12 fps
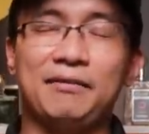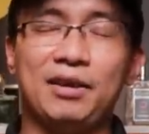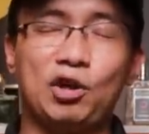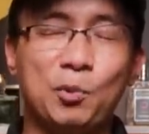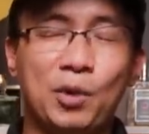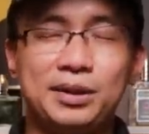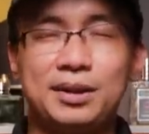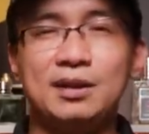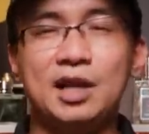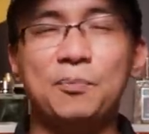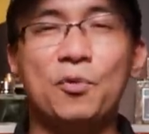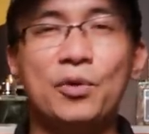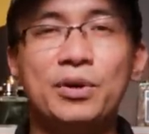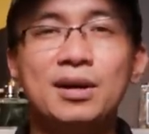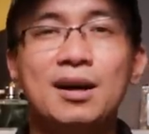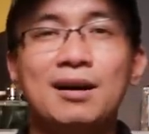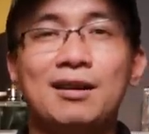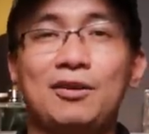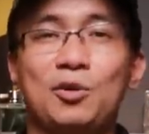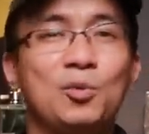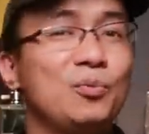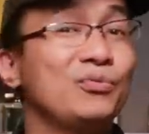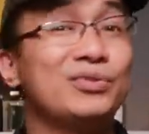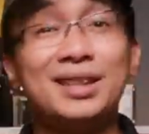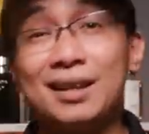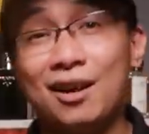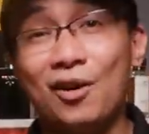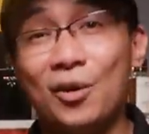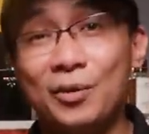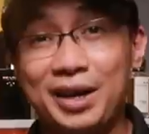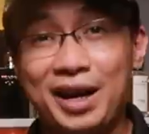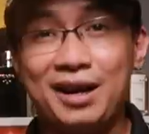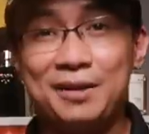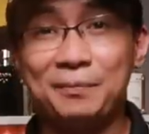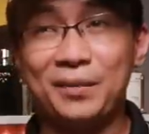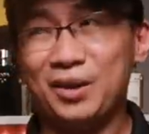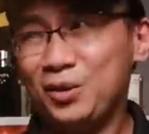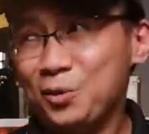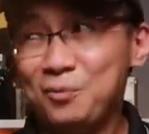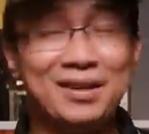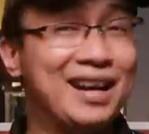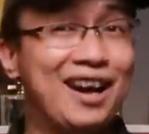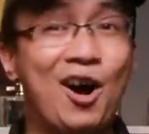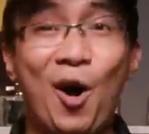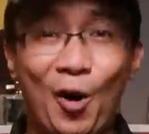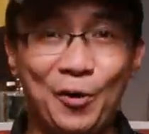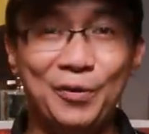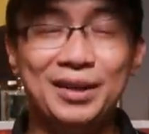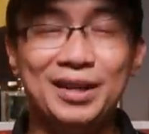và có một cái chất lượng mùi hương cũng rất là ok Nói chung là ổn